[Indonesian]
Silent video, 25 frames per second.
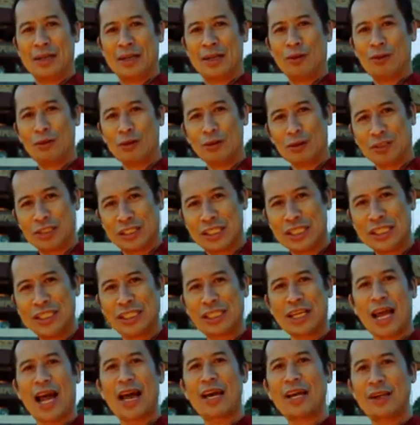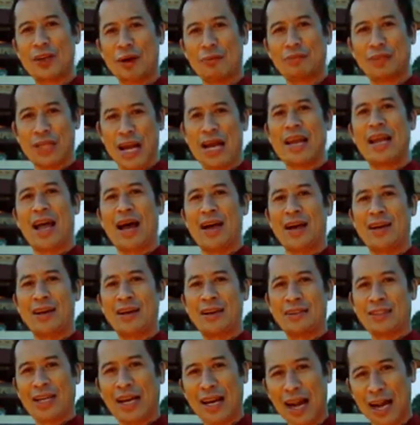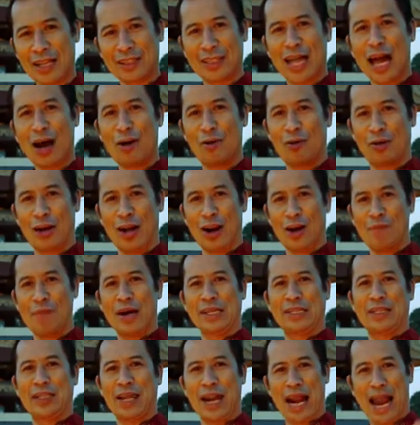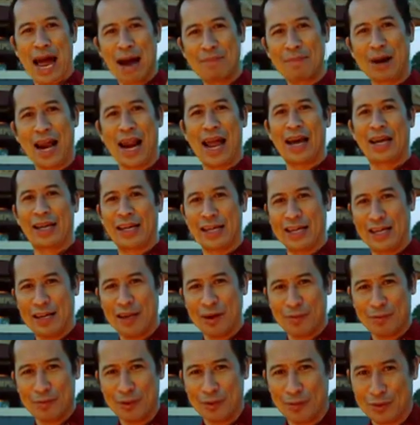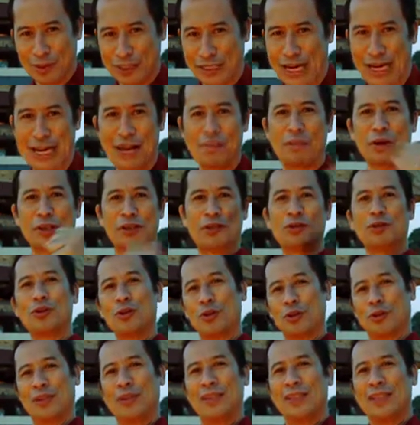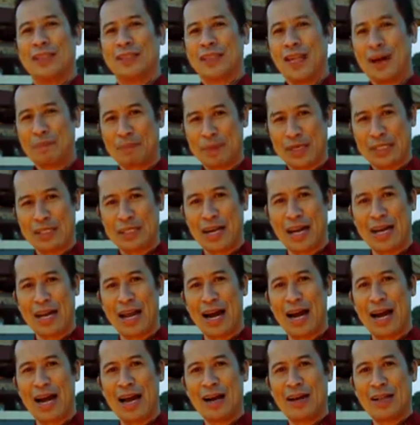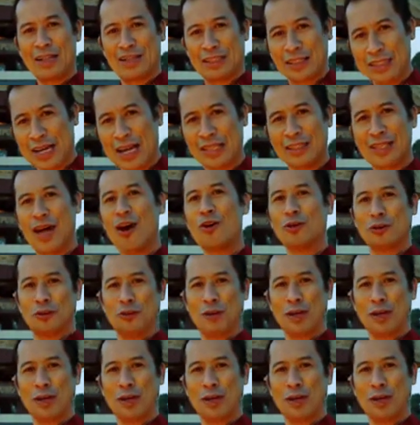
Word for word: untuk sisa hidup saya. Saya nggak tahu kalau masih lama lagi, saya bersyukur. Tapi saya tidak tahu